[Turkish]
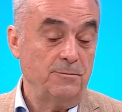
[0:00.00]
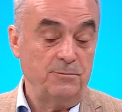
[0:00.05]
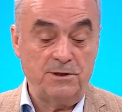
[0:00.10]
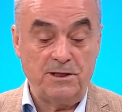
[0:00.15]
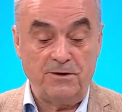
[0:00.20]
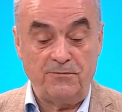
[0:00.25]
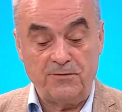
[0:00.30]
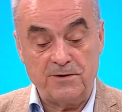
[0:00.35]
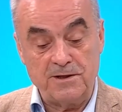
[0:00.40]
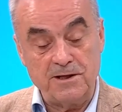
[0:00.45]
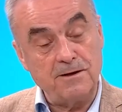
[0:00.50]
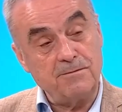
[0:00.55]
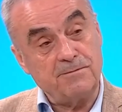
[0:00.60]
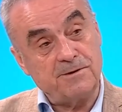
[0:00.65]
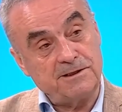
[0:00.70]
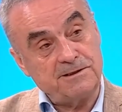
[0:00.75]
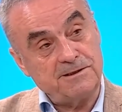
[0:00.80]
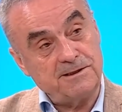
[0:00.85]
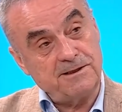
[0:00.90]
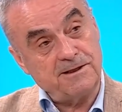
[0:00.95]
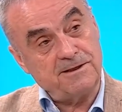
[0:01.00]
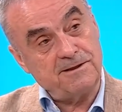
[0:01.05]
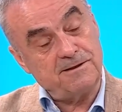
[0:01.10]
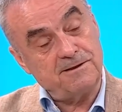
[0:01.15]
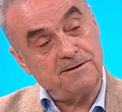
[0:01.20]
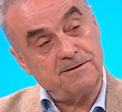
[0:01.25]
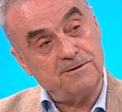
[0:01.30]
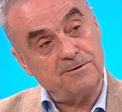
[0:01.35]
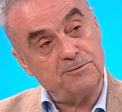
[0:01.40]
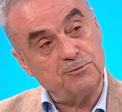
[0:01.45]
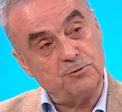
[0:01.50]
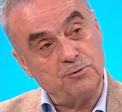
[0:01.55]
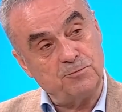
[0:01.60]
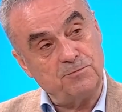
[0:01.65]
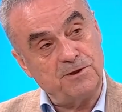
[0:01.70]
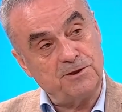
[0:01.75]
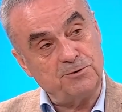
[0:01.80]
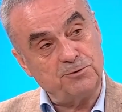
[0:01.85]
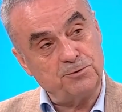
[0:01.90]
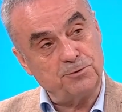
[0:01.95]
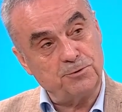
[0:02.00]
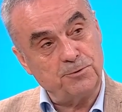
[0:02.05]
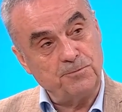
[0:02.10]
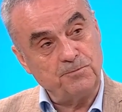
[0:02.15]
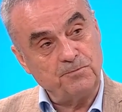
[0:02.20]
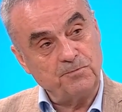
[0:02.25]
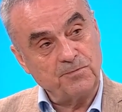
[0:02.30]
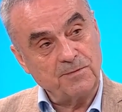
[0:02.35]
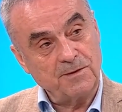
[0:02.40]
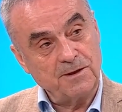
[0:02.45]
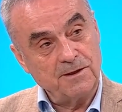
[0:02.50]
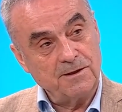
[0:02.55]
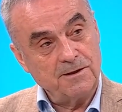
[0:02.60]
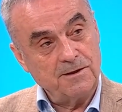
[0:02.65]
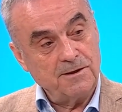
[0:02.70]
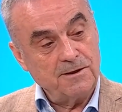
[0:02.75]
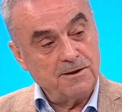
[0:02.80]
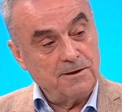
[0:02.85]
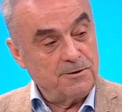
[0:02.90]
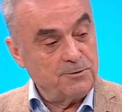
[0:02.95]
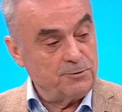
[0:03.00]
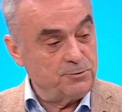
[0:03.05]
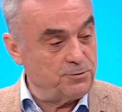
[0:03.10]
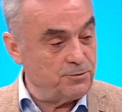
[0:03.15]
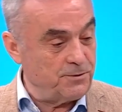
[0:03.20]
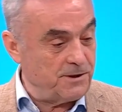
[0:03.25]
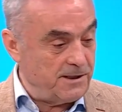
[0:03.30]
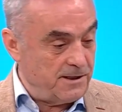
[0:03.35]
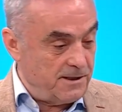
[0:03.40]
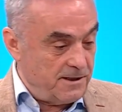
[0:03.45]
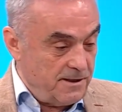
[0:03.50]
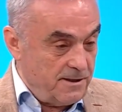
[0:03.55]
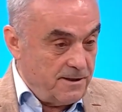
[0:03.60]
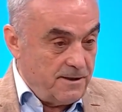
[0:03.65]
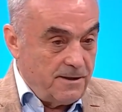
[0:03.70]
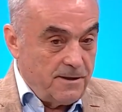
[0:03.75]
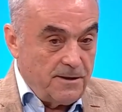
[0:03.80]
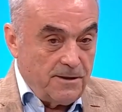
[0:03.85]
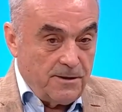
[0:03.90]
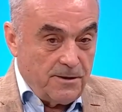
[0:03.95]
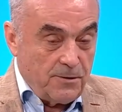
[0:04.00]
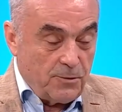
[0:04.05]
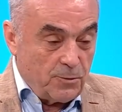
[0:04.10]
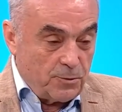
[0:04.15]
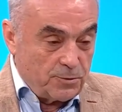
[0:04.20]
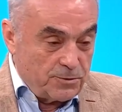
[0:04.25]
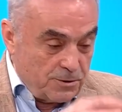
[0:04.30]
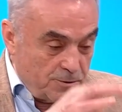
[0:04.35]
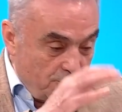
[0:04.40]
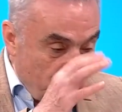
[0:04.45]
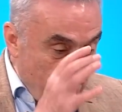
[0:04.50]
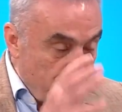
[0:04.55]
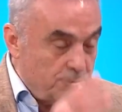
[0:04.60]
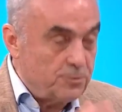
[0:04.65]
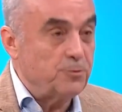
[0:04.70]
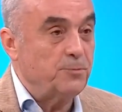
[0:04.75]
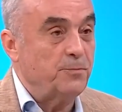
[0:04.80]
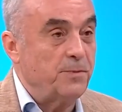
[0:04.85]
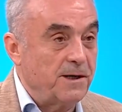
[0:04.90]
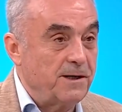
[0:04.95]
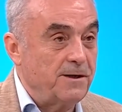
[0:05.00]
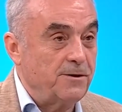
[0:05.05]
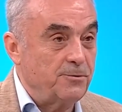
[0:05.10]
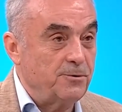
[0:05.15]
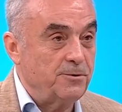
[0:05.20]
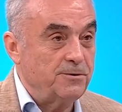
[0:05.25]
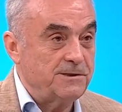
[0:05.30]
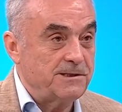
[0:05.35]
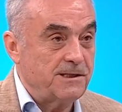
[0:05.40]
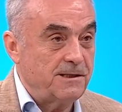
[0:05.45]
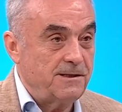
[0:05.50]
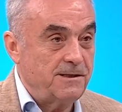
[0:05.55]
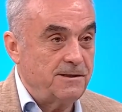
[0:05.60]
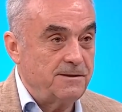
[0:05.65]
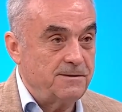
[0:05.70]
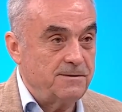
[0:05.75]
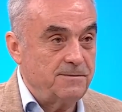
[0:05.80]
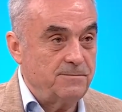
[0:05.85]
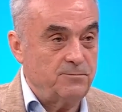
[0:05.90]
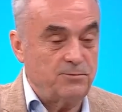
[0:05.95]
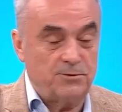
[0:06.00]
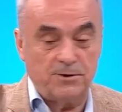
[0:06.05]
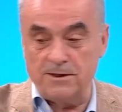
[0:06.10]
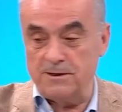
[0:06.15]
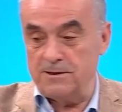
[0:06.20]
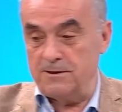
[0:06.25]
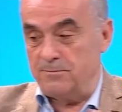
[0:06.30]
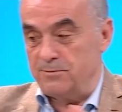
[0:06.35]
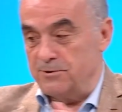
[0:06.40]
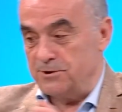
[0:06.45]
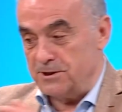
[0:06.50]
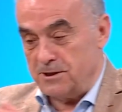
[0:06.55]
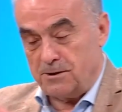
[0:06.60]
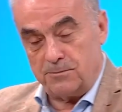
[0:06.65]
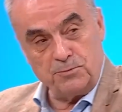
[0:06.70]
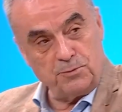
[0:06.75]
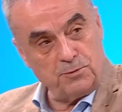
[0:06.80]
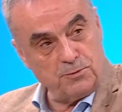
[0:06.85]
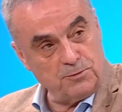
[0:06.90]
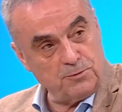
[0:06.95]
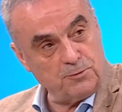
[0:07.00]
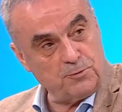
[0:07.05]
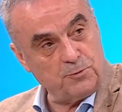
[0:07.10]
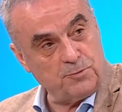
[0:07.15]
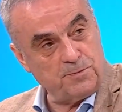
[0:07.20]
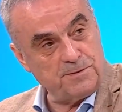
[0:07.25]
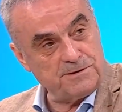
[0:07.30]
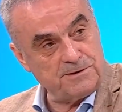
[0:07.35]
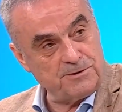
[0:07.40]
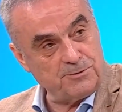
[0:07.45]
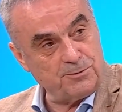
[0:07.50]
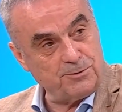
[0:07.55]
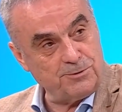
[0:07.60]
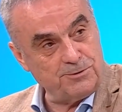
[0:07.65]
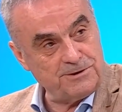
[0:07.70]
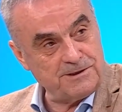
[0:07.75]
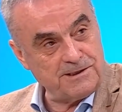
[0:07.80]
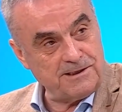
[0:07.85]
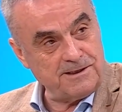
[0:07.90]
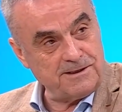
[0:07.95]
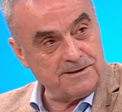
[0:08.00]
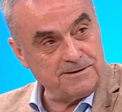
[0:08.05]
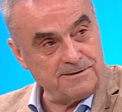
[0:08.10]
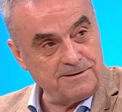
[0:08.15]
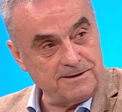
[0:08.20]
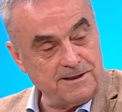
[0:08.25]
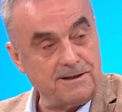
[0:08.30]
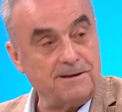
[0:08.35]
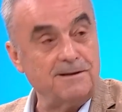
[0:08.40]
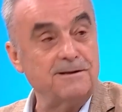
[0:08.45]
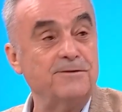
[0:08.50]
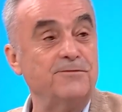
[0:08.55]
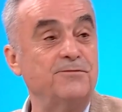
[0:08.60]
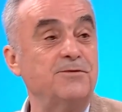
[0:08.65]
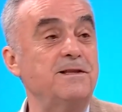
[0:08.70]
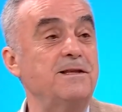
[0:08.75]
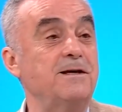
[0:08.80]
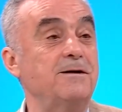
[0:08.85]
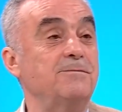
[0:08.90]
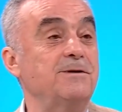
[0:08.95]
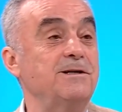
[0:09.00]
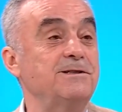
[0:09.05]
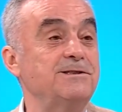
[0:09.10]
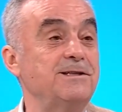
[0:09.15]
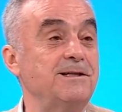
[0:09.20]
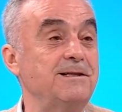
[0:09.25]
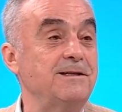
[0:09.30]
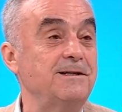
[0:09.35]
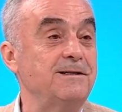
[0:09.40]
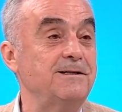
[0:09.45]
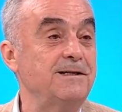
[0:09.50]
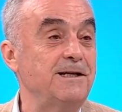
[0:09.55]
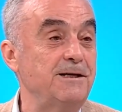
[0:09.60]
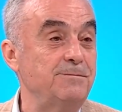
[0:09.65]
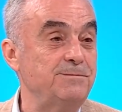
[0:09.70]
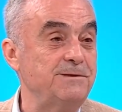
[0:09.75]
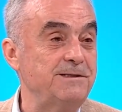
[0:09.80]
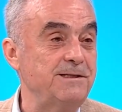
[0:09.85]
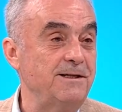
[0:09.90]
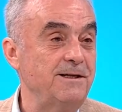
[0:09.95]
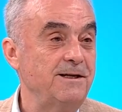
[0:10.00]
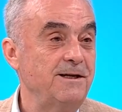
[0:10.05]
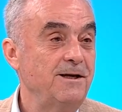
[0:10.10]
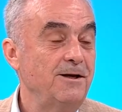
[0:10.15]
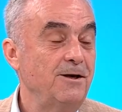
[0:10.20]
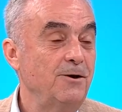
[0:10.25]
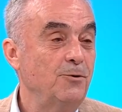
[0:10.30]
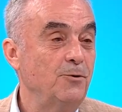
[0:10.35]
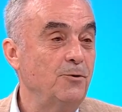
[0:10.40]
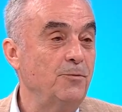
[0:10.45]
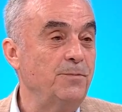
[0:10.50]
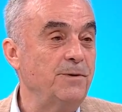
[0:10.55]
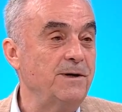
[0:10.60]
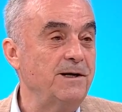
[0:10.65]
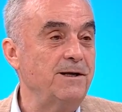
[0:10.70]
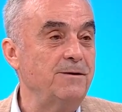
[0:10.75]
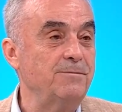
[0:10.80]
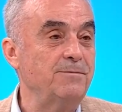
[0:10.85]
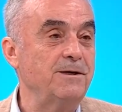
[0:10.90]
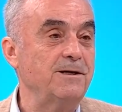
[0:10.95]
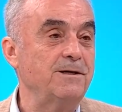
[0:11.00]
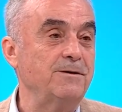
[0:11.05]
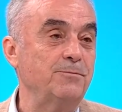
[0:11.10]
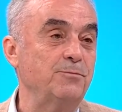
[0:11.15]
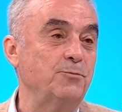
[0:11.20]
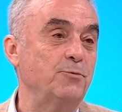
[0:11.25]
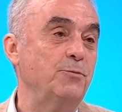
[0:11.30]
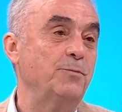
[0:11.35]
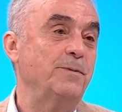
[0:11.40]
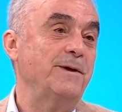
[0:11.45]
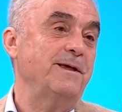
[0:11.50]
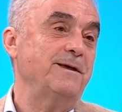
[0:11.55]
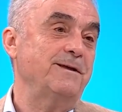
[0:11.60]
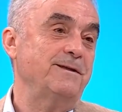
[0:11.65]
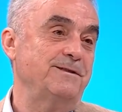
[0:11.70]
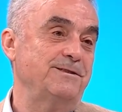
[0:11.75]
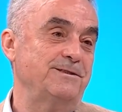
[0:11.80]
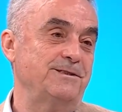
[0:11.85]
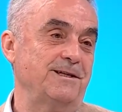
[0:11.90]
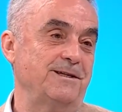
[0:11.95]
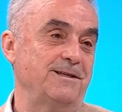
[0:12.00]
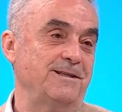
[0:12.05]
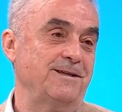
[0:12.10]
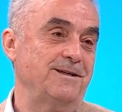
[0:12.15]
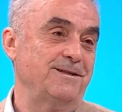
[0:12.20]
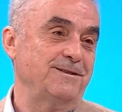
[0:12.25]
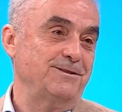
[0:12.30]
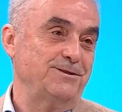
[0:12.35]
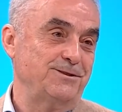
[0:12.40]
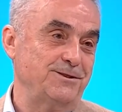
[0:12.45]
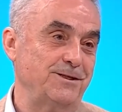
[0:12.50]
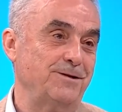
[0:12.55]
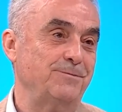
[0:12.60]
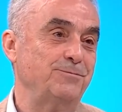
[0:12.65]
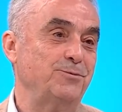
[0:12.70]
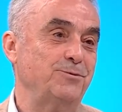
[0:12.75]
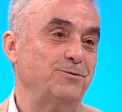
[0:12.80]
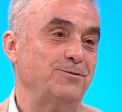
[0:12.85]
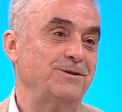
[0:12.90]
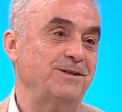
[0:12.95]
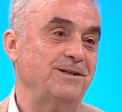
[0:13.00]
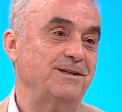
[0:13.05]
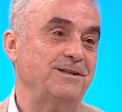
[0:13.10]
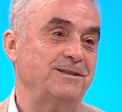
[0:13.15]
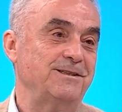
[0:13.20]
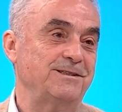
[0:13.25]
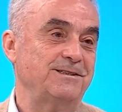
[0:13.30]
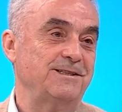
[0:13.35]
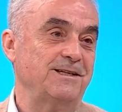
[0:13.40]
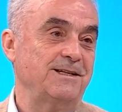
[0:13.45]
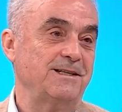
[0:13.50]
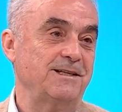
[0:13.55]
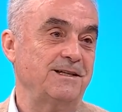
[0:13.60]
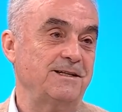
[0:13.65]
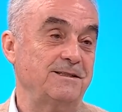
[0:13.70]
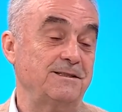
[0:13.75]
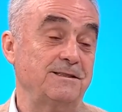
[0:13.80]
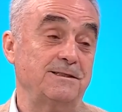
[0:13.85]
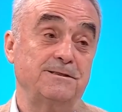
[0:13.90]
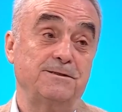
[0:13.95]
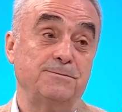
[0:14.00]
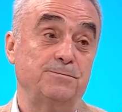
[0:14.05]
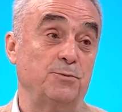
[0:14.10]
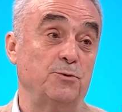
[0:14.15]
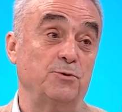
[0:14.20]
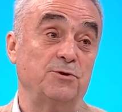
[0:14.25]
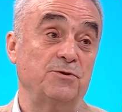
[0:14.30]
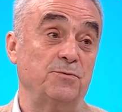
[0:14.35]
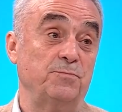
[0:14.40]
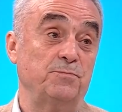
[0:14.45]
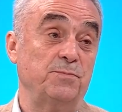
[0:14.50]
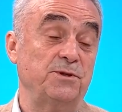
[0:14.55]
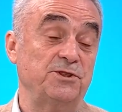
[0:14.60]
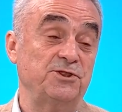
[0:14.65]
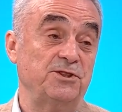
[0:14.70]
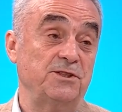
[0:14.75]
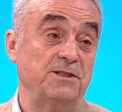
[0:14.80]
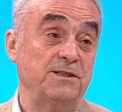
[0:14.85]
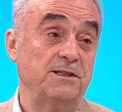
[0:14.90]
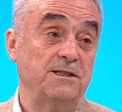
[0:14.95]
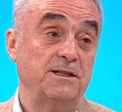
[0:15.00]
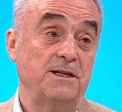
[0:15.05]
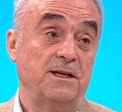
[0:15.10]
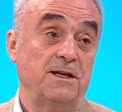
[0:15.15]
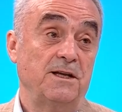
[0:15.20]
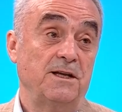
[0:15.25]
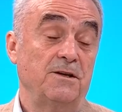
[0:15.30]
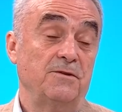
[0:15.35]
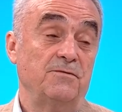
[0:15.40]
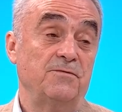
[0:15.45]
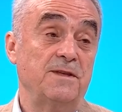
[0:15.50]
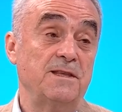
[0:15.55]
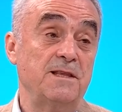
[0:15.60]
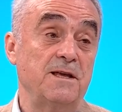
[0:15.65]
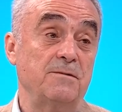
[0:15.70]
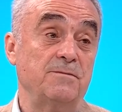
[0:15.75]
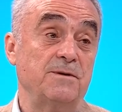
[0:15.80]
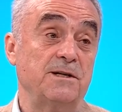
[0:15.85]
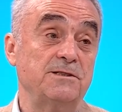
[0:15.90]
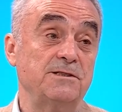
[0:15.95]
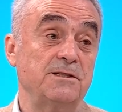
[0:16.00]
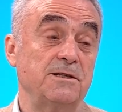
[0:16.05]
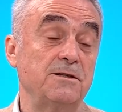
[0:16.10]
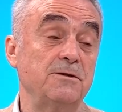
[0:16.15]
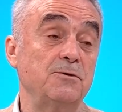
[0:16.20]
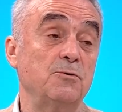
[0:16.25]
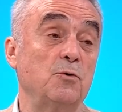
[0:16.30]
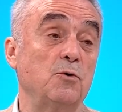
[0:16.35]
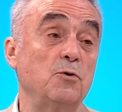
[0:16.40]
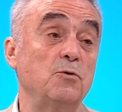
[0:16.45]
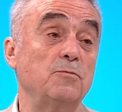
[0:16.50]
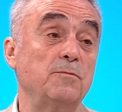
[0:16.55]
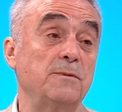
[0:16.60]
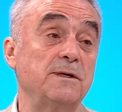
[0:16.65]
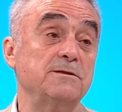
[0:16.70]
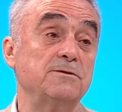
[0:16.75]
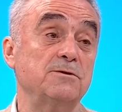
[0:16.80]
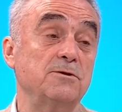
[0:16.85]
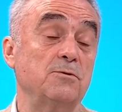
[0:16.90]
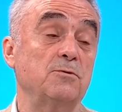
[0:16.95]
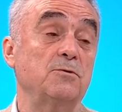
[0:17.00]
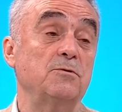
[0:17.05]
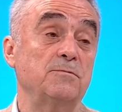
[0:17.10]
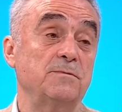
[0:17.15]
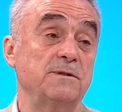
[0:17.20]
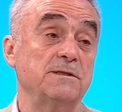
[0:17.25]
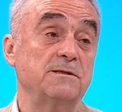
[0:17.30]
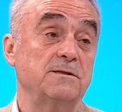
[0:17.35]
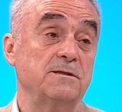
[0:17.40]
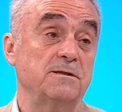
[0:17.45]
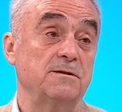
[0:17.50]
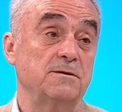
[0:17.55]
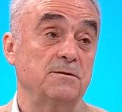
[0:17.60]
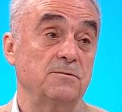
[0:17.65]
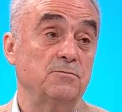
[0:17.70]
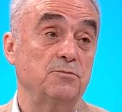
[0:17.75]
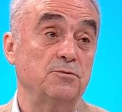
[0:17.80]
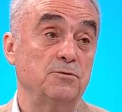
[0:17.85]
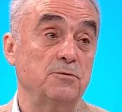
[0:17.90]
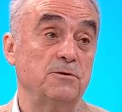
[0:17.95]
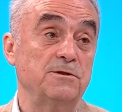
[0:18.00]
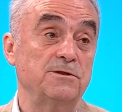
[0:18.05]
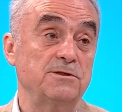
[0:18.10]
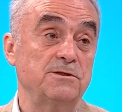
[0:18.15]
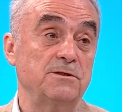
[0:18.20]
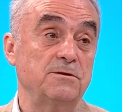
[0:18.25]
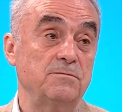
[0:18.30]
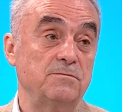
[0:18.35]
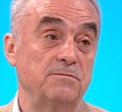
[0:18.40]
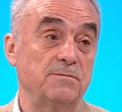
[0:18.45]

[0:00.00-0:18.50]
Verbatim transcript: Bir de Fenerbahçe'de kritik cümle şu. Şuraya oda dolusu para koysalar, buraya da bir şampiyonluk kupası koysalar herhalde Fenerbahçelilerin hepsi o parayı bırakıp kupaya gideceklerdir. Şampiyonluğa gideceklerdir. Sportif başarı Fenerbahçe'nin olmazsa olmazı bu yol için.